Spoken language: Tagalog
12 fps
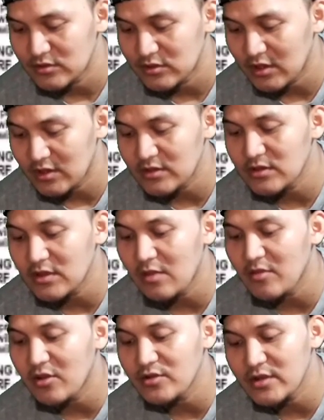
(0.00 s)
Tsaka
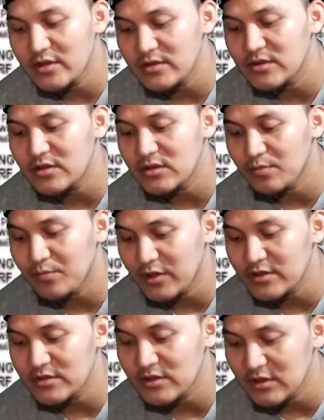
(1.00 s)
sasama ko na rin si
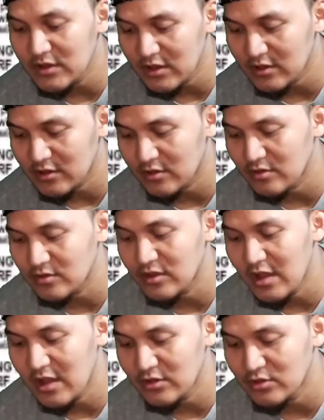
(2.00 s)
Spring Singer, no?
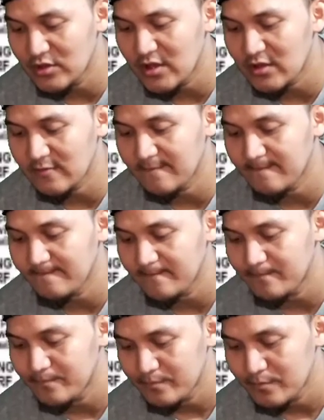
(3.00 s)
Diado yan.
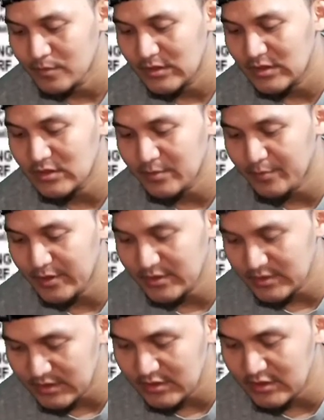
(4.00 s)

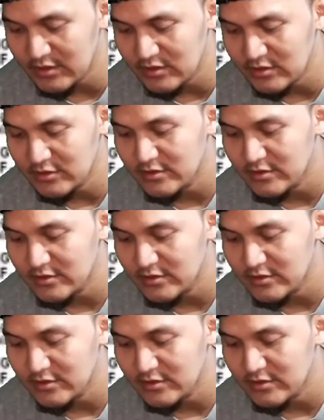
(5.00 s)
Spring Singer.